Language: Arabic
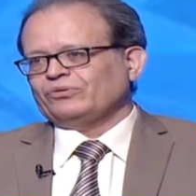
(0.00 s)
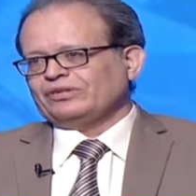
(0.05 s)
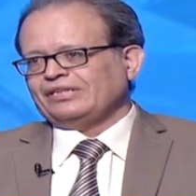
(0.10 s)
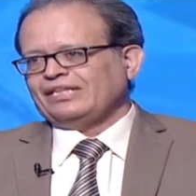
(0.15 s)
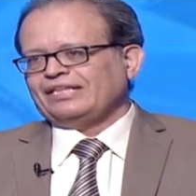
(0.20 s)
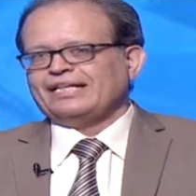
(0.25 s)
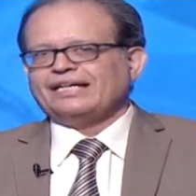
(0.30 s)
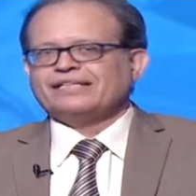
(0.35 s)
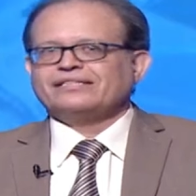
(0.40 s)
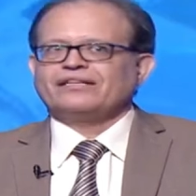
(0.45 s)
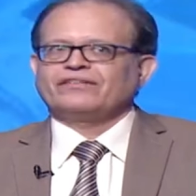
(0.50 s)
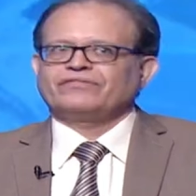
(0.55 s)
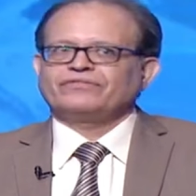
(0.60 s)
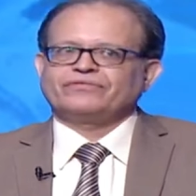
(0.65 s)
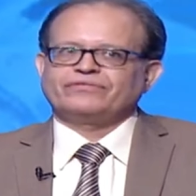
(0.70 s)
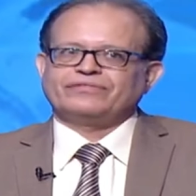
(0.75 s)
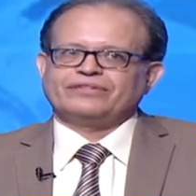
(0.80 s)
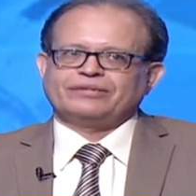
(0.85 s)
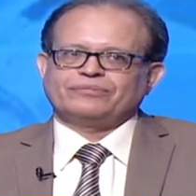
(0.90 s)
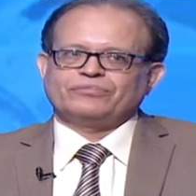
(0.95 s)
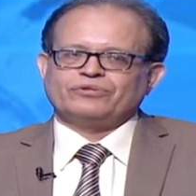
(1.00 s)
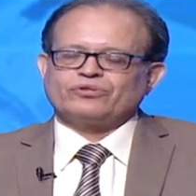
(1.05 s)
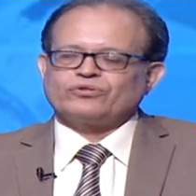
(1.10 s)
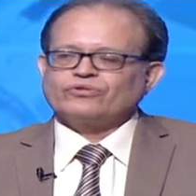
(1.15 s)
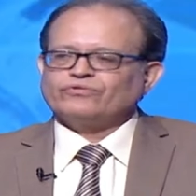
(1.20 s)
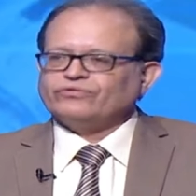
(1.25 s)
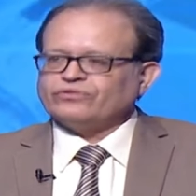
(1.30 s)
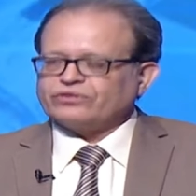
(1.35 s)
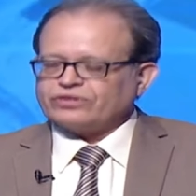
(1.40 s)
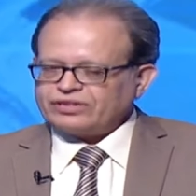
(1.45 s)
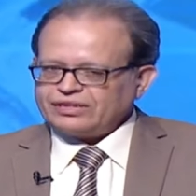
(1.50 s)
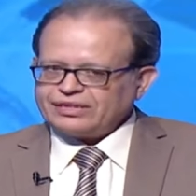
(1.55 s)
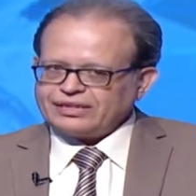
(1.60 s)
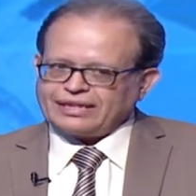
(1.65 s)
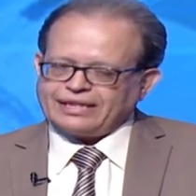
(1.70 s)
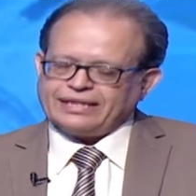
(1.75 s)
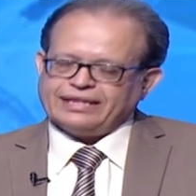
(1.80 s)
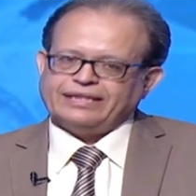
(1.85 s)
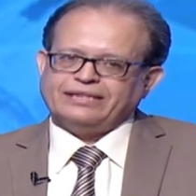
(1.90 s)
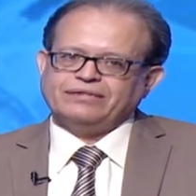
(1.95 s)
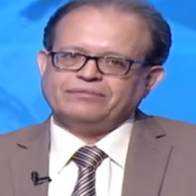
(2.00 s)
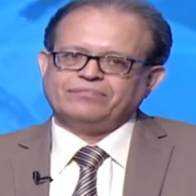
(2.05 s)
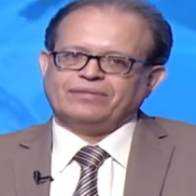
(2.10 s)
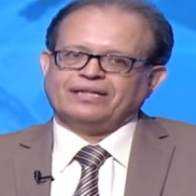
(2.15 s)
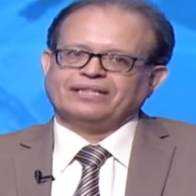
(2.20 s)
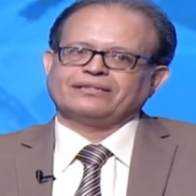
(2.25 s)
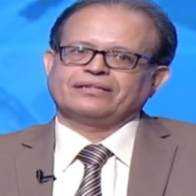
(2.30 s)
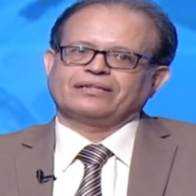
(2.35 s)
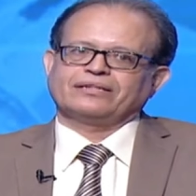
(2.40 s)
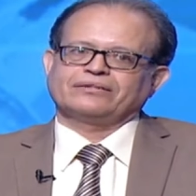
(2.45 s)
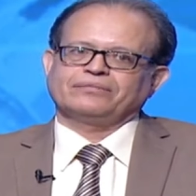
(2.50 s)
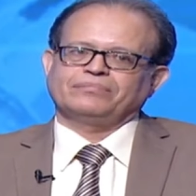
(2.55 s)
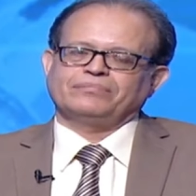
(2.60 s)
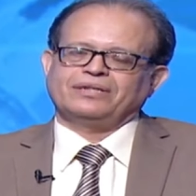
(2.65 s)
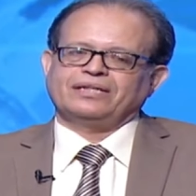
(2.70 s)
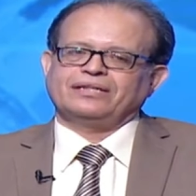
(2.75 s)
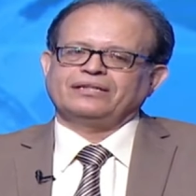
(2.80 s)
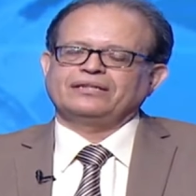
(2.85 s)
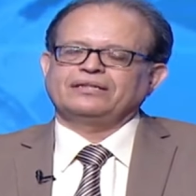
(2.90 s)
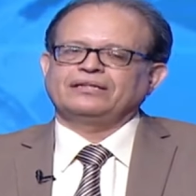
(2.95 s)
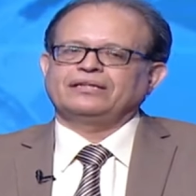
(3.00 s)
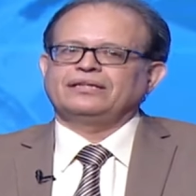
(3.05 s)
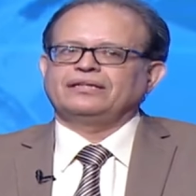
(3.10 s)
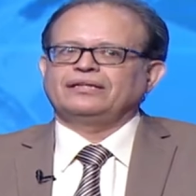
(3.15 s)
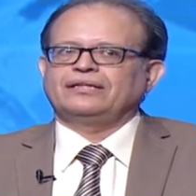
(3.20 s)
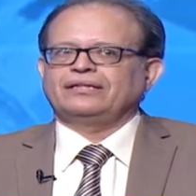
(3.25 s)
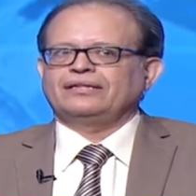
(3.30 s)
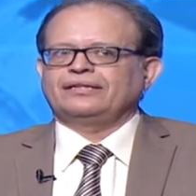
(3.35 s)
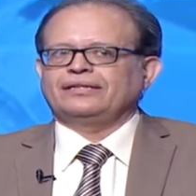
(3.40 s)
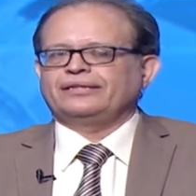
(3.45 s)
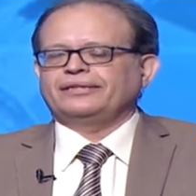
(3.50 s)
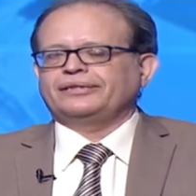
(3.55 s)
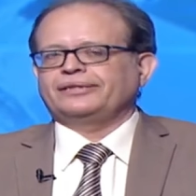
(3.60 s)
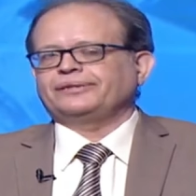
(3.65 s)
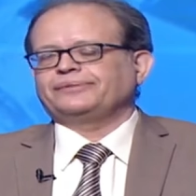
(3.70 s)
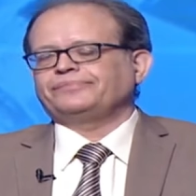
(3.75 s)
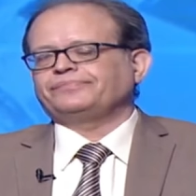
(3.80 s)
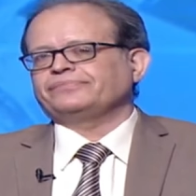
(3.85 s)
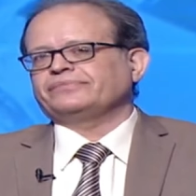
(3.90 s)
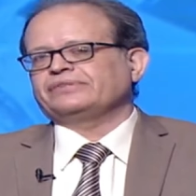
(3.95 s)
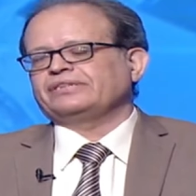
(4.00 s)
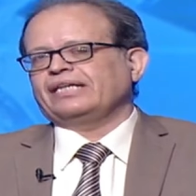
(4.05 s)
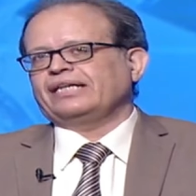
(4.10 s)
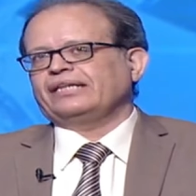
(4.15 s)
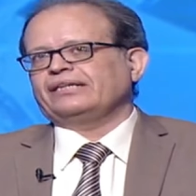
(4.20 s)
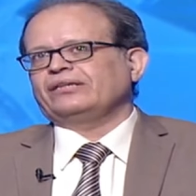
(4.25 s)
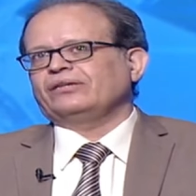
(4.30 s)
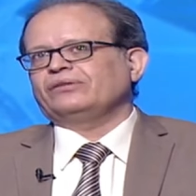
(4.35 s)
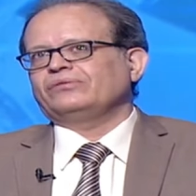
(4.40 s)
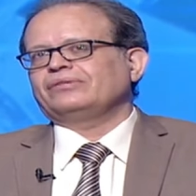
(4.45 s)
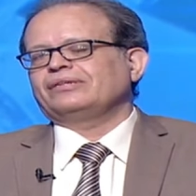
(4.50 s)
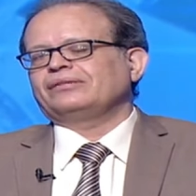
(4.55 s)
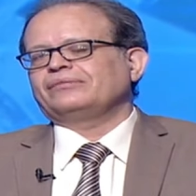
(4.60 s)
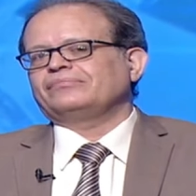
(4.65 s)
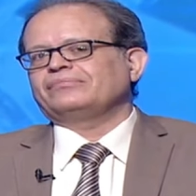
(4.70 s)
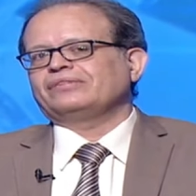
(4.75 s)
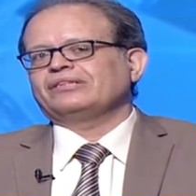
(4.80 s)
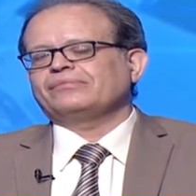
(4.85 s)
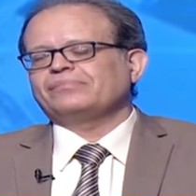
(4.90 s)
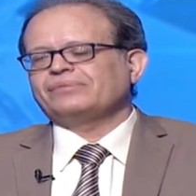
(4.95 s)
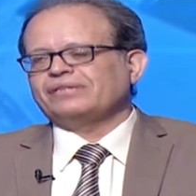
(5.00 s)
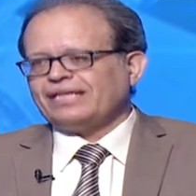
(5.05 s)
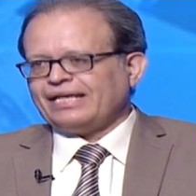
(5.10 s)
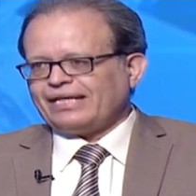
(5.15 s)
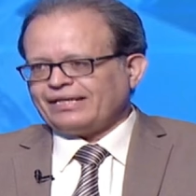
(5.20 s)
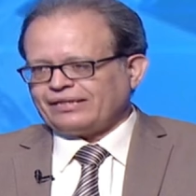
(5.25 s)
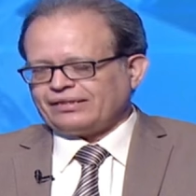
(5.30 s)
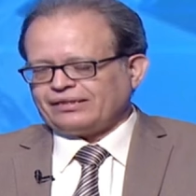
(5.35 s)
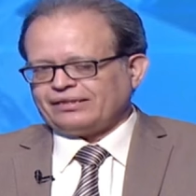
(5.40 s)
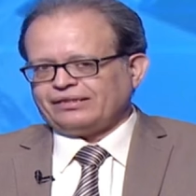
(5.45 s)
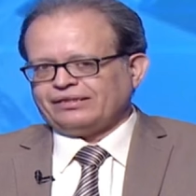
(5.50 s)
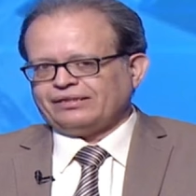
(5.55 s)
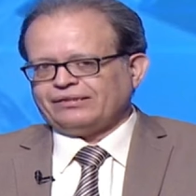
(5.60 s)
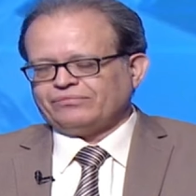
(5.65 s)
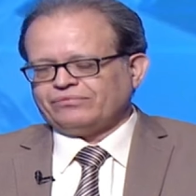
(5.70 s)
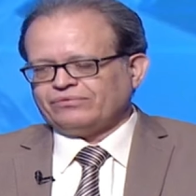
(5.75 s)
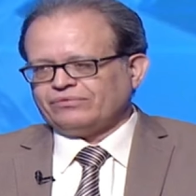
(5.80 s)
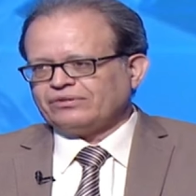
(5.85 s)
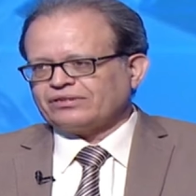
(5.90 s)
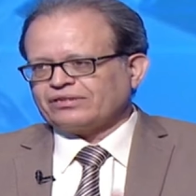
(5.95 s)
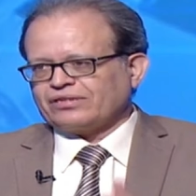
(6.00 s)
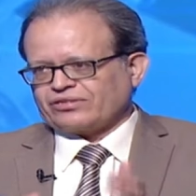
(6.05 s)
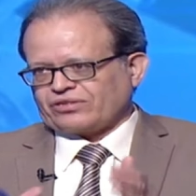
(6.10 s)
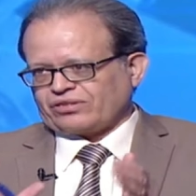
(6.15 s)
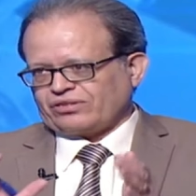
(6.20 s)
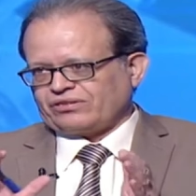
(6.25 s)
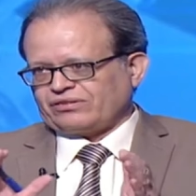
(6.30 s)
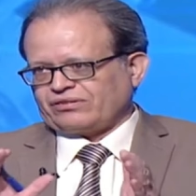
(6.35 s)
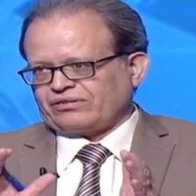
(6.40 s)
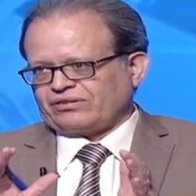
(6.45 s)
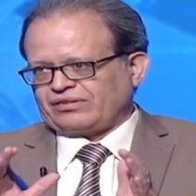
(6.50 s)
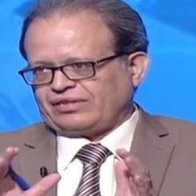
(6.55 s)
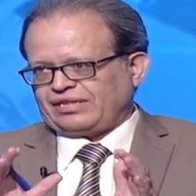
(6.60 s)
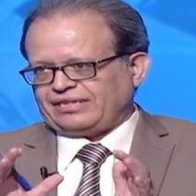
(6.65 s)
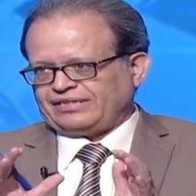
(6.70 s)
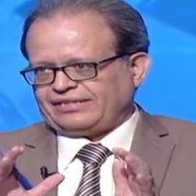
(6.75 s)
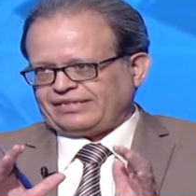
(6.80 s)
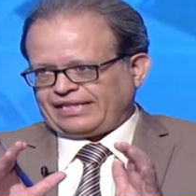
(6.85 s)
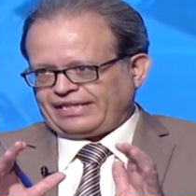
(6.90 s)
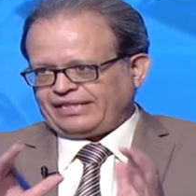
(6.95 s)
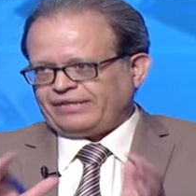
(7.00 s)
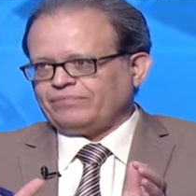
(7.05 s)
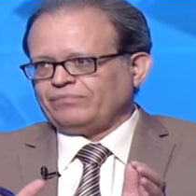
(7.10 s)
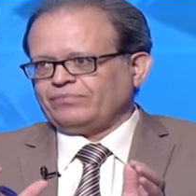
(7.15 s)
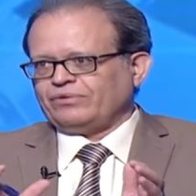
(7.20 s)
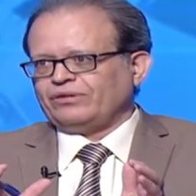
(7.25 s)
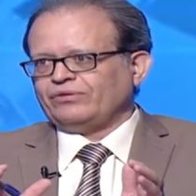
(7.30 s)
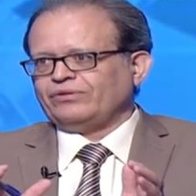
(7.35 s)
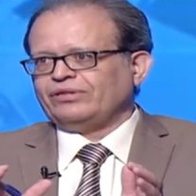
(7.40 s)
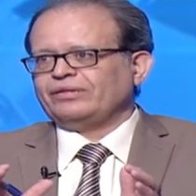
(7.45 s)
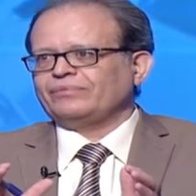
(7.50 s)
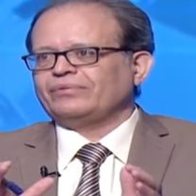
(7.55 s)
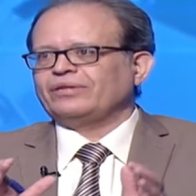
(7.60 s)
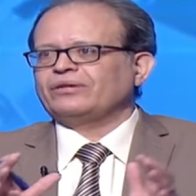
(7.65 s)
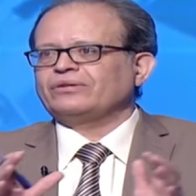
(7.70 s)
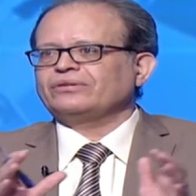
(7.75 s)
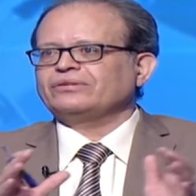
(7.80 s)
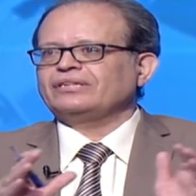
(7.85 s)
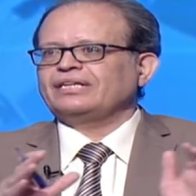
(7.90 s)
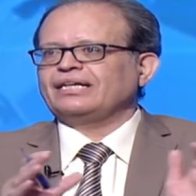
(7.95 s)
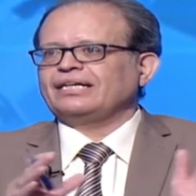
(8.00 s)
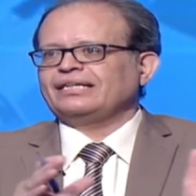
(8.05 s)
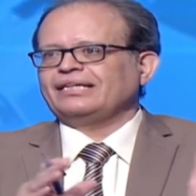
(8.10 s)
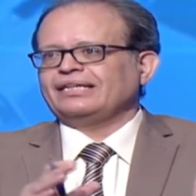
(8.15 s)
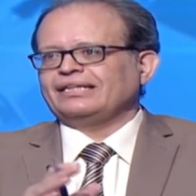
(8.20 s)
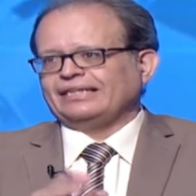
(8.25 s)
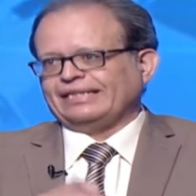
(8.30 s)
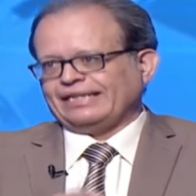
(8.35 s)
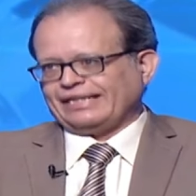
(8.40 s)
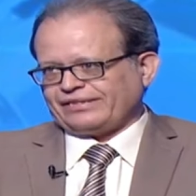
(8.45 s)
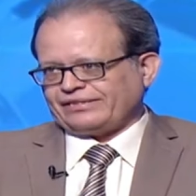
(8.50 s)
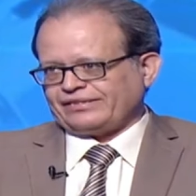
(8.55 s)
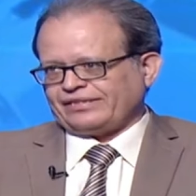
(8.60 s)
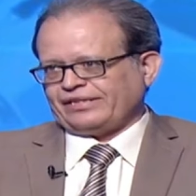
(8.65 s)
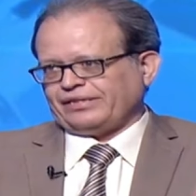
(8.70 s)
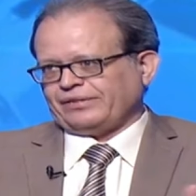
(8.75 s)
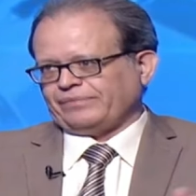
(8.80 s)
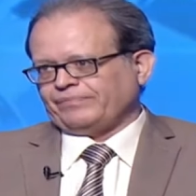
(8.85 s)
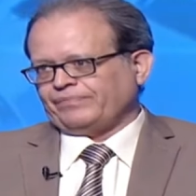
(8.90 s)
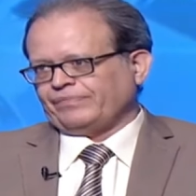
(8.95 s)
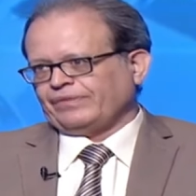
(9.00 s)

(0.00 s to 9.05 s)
ده للاسف بنشوفه كتير على ايد بعض الاطباء آه يعني هو من البدايه احنا بنقول التشخيص السليم هو اللي بيقودنا الى العلاج السليم